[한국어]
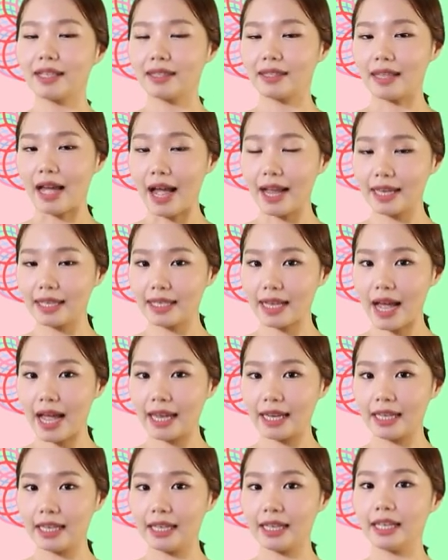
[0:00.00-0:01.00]

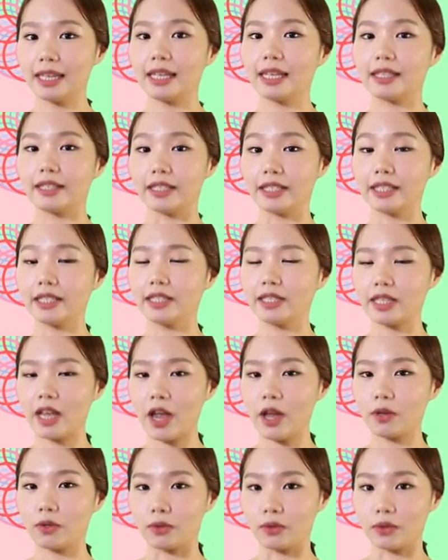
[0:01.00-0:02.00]
다이사이는
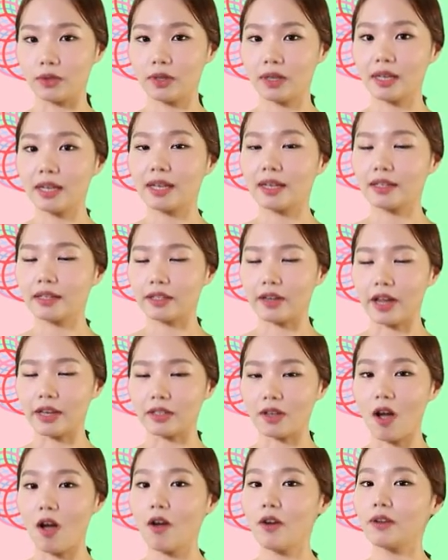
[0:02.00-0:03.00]
체류.
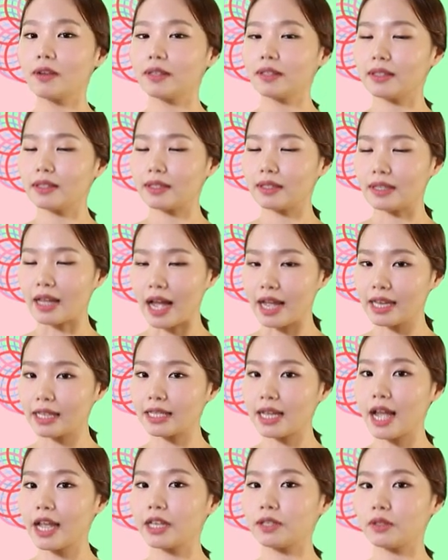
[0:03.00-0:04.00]
그래서
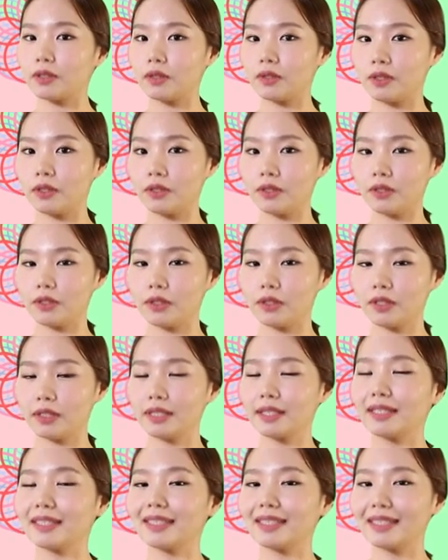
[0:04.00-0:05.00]
다이사이스르
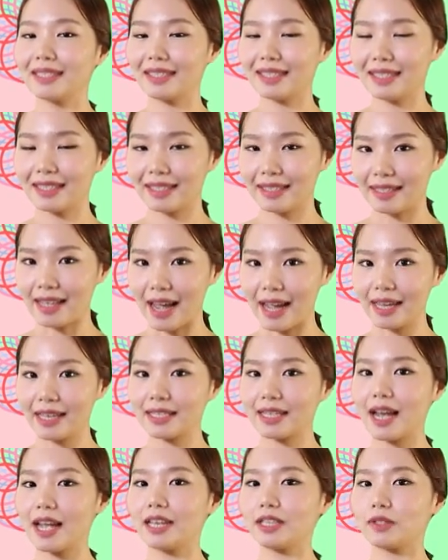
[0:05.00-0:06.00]

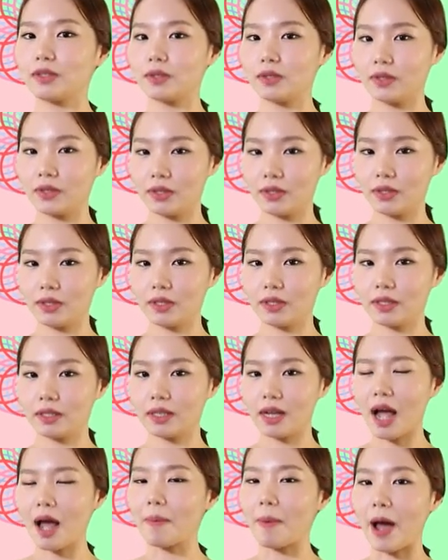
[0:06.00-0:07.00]

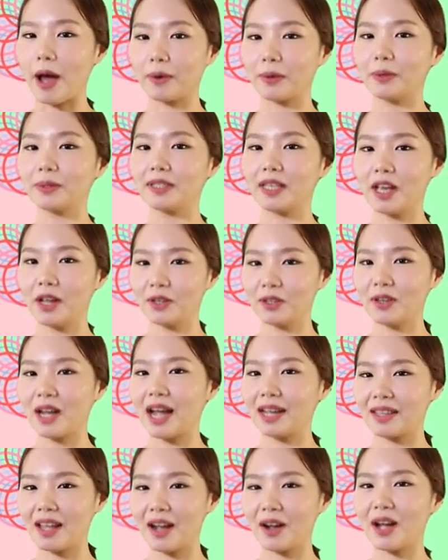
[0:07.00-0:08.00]
다이사이스르가 바로
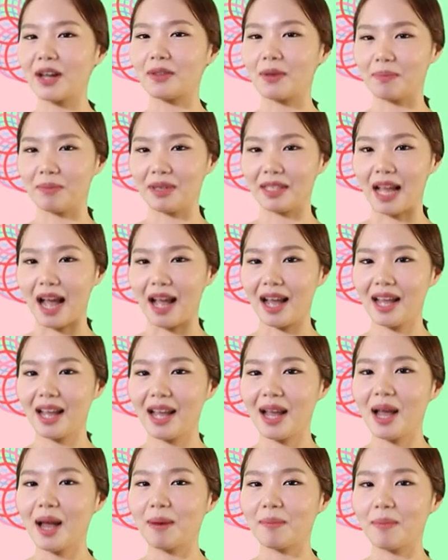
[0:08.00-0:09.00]
체류하다가 됩니다.
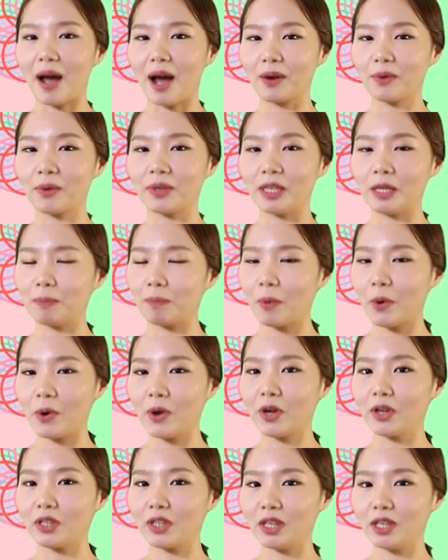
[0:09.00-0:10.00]
바로 이
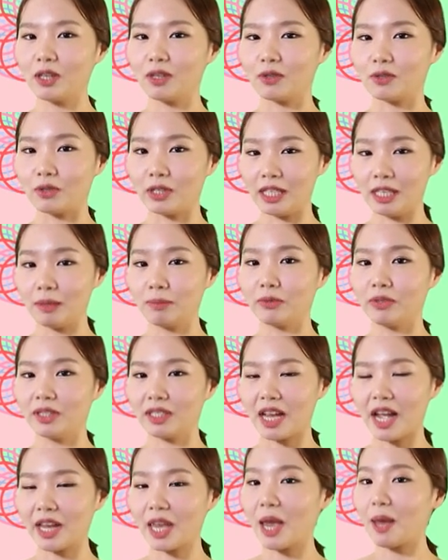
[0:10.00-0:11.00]
표현이 이
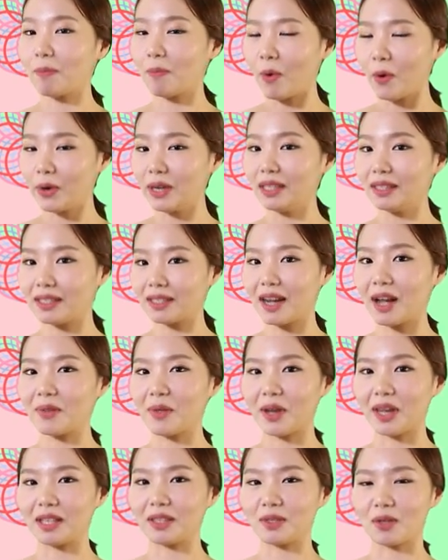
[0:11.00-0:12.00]
문장의 포인트가
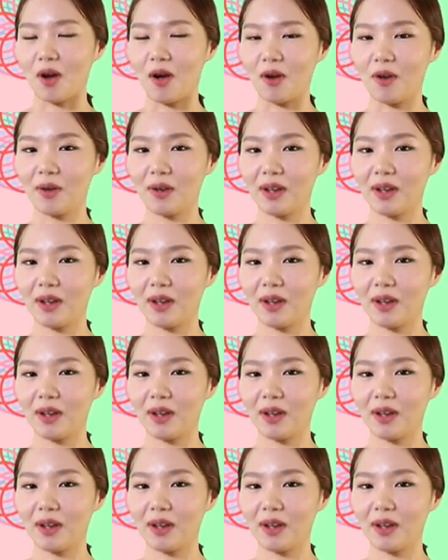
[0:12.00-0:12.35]
되겠죠.